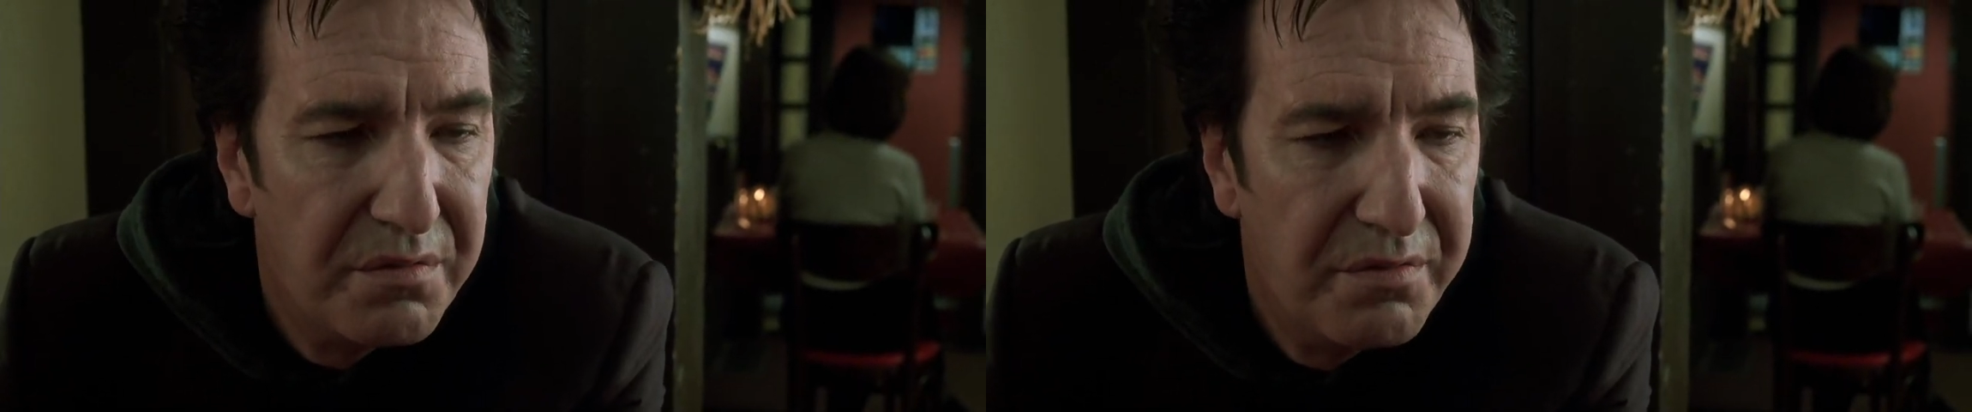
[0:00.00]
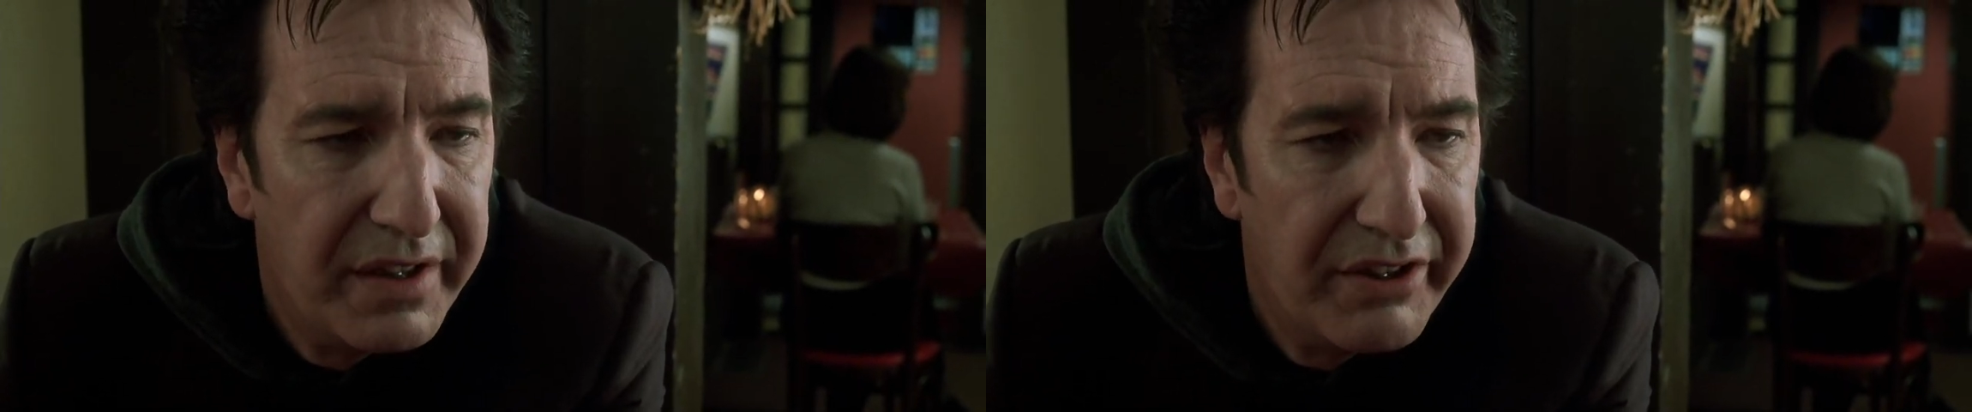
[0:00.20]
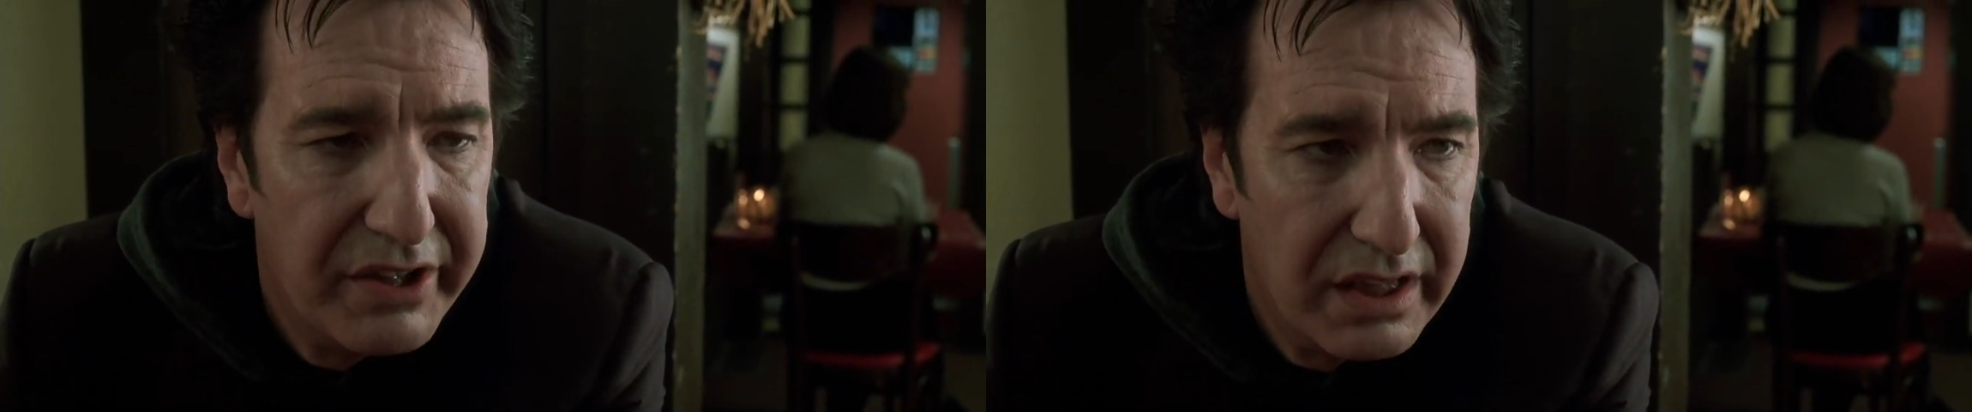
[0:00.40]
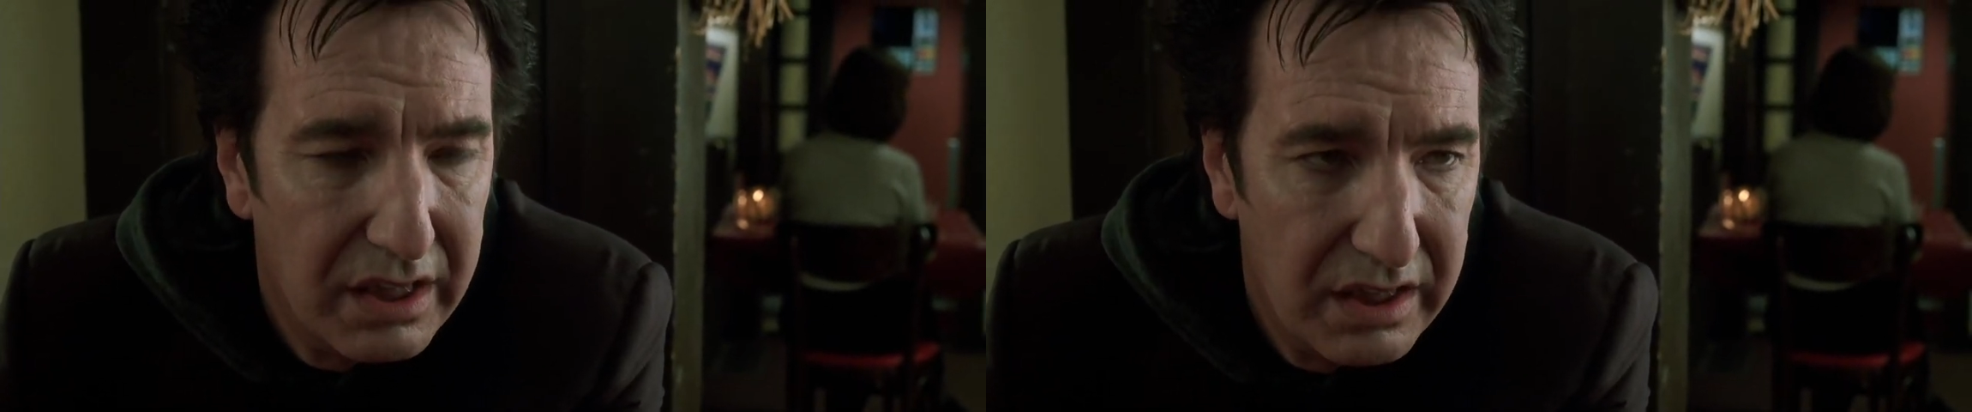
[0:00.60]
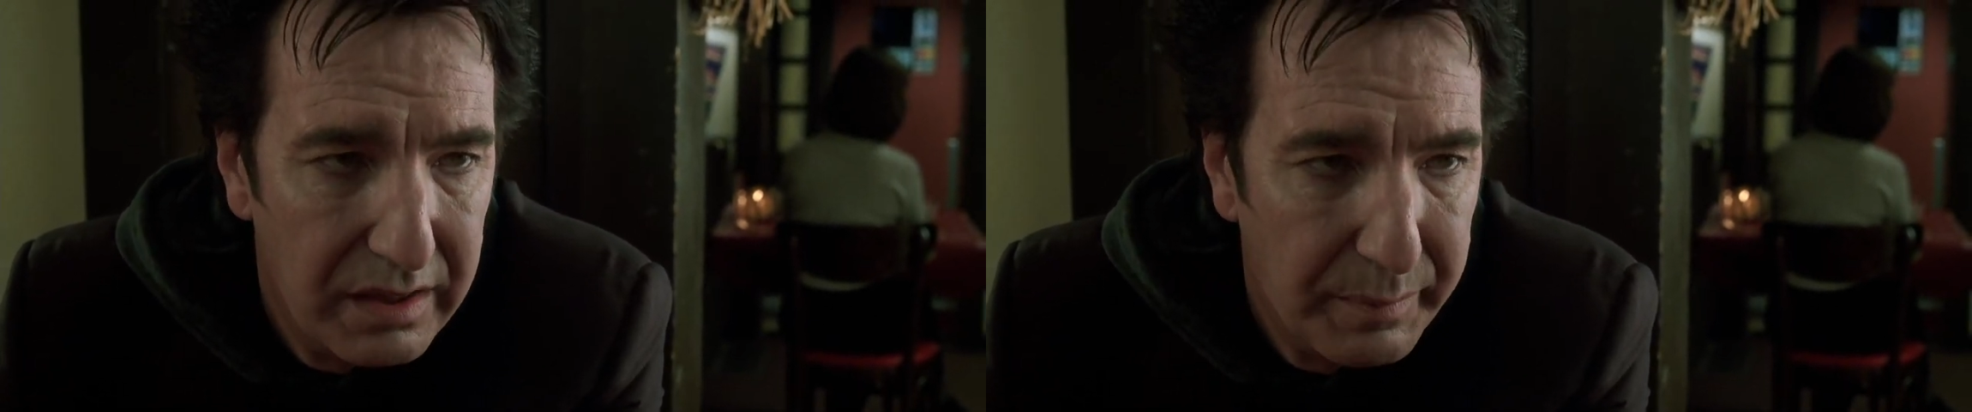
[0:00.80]

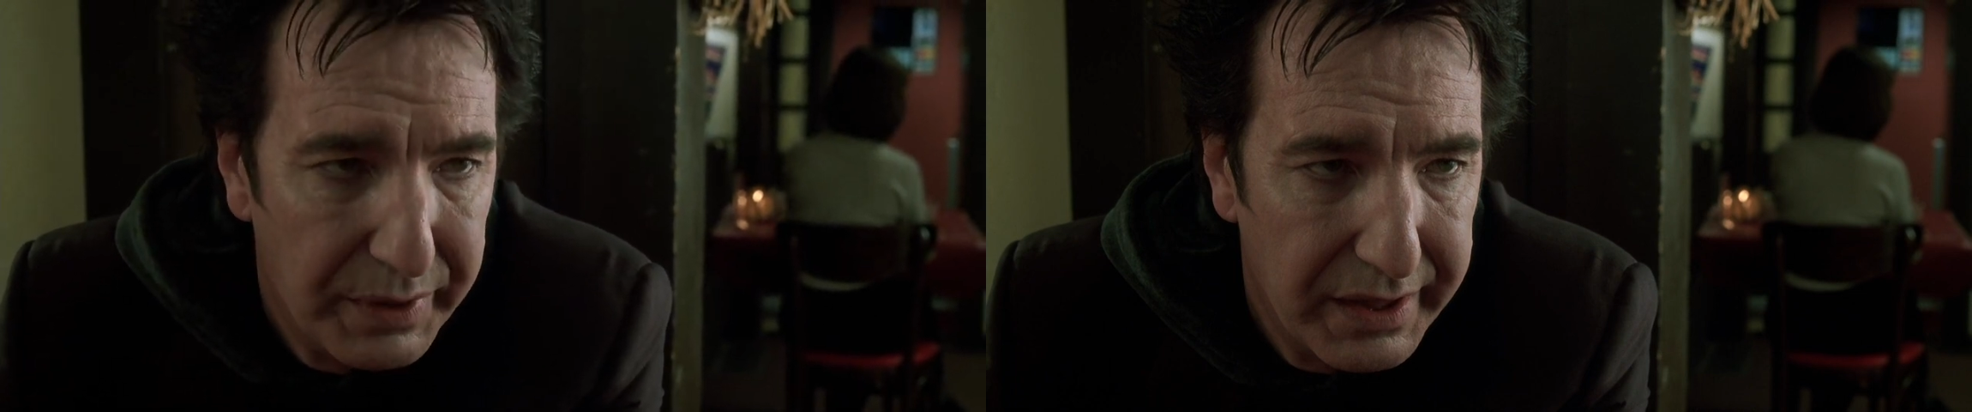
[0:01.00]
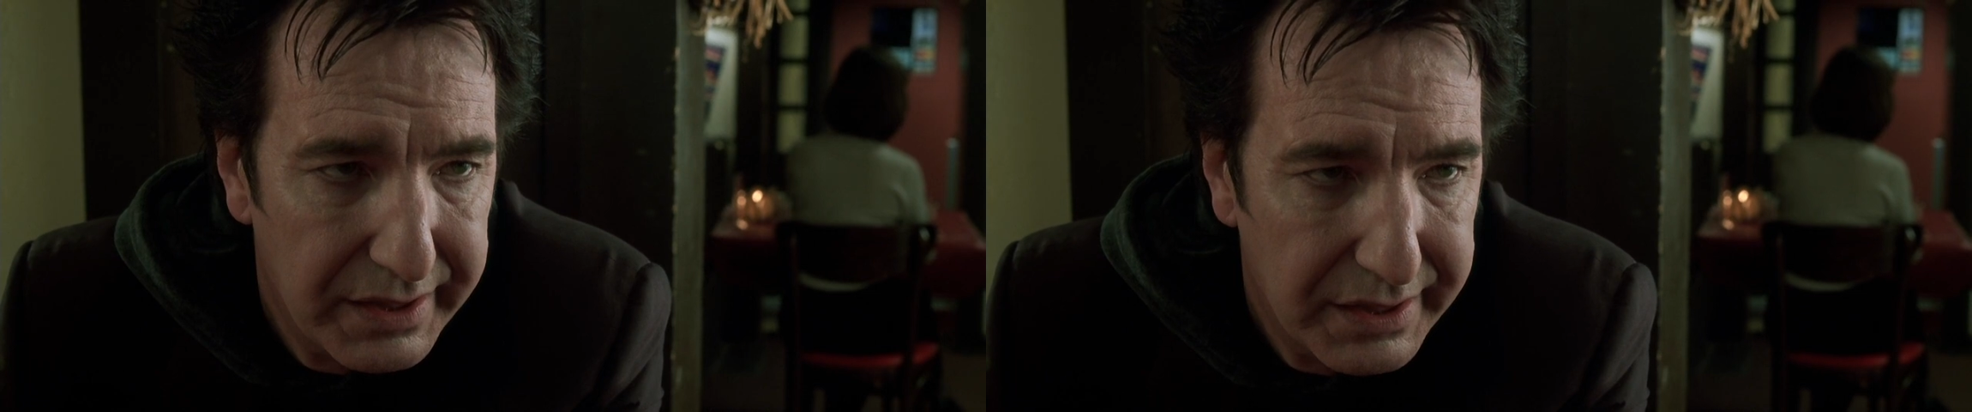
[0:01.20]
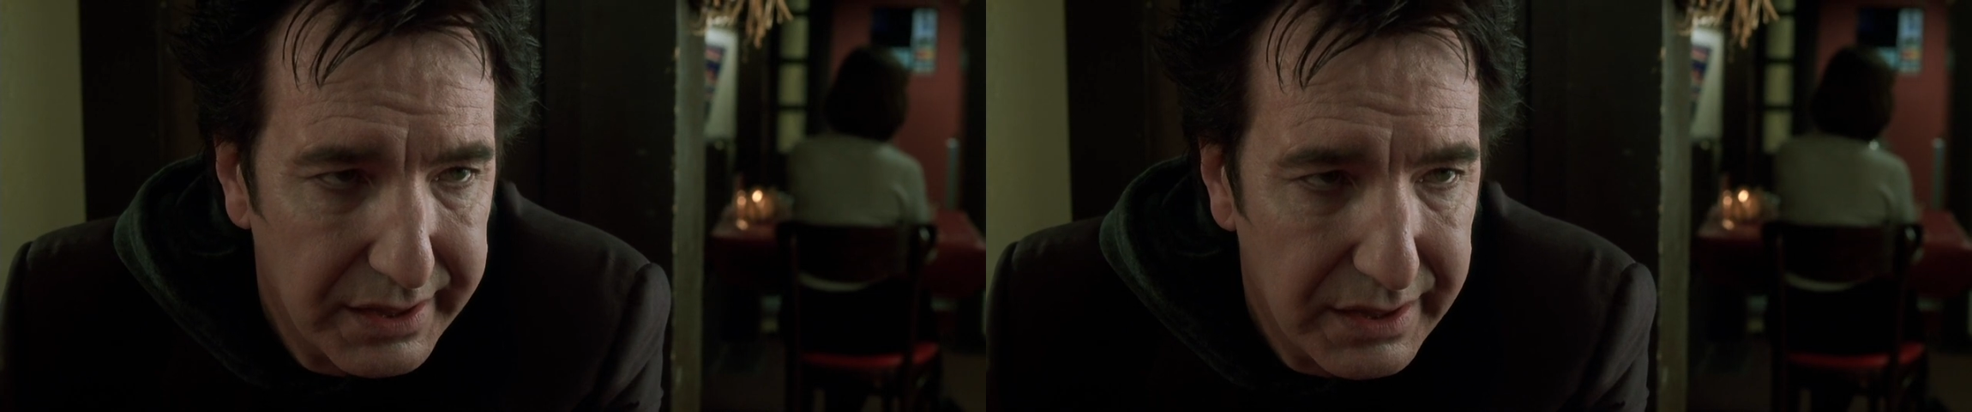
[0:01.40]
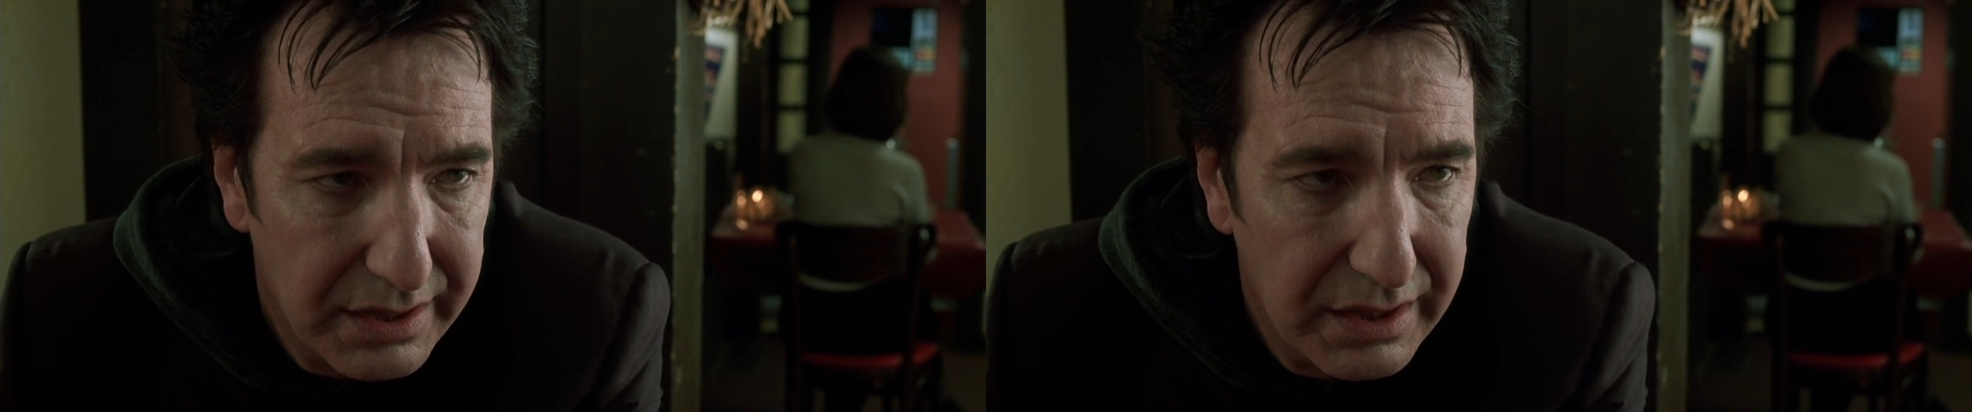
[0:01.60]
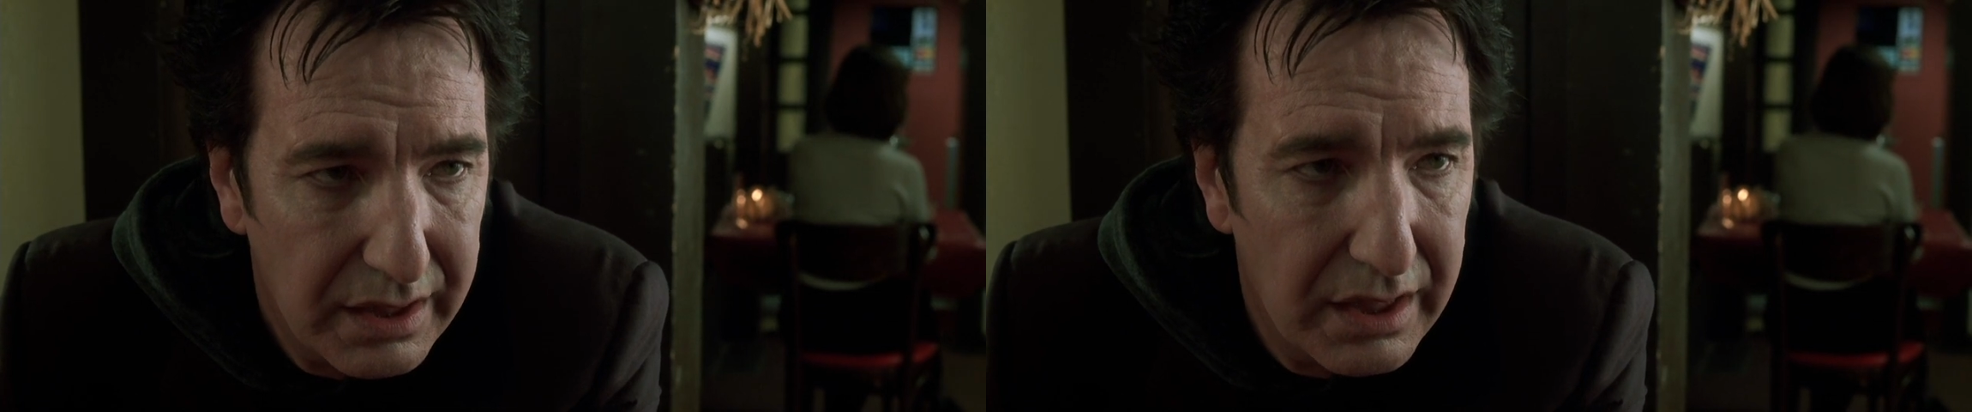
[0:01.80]
пьяный в хлам
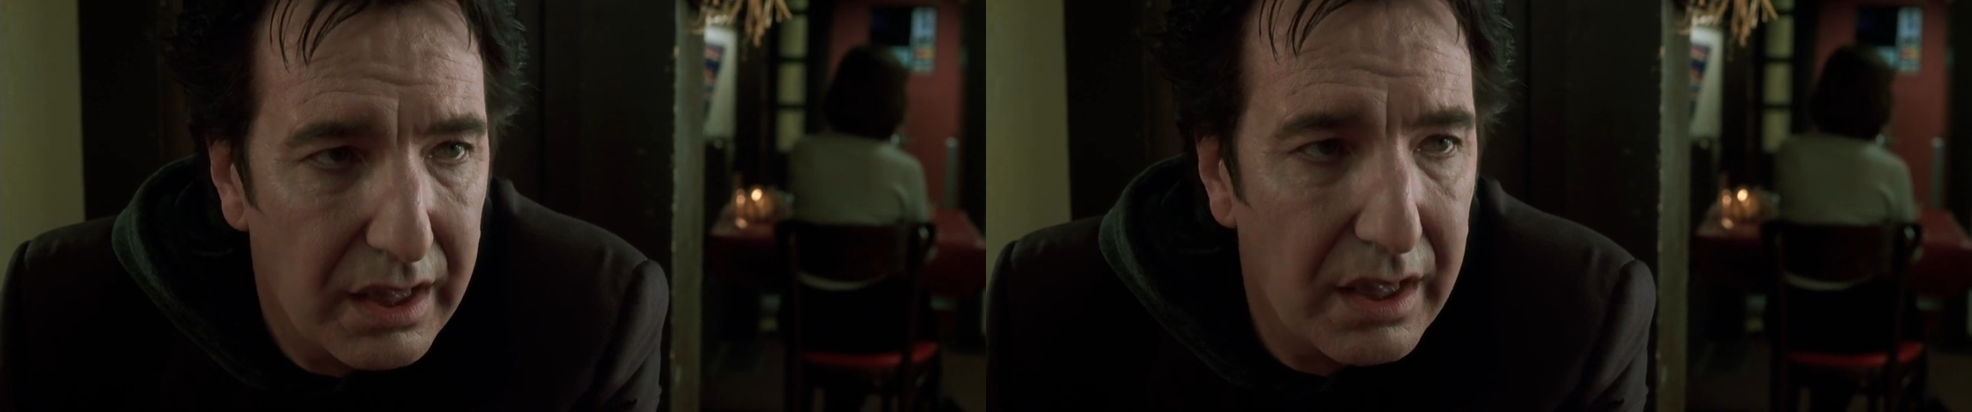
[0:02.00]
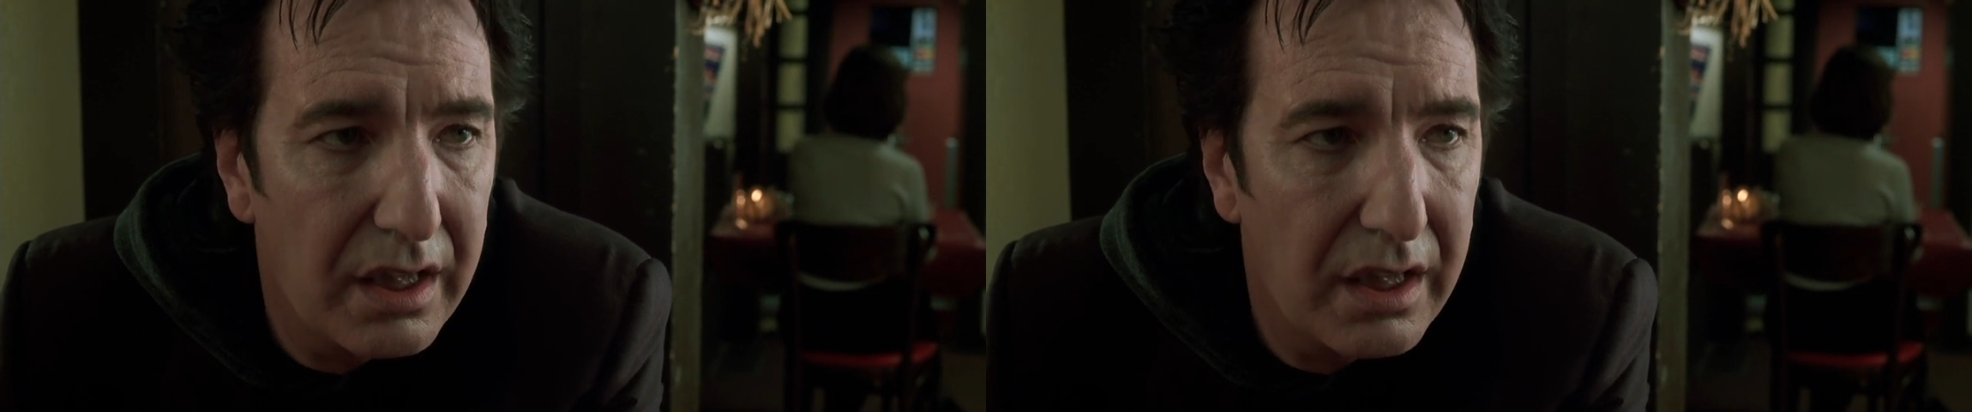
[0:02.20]
Локи